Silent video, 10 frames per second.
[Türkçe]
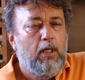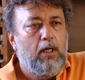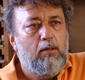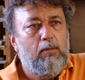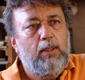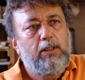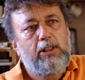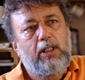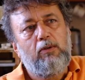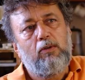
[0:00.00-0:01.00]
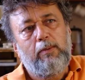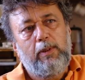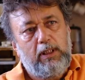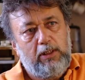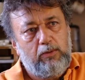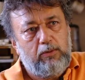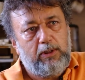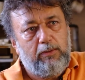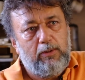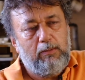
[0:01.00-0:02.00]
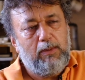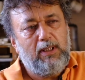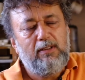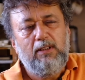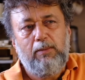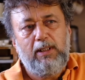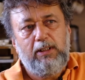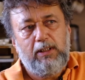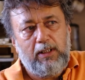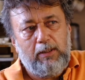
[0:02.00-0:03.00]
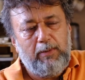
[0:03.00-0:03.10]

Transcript: Ama ben çırak olmayı daha çok seviyorum. Aslında ben çırağım.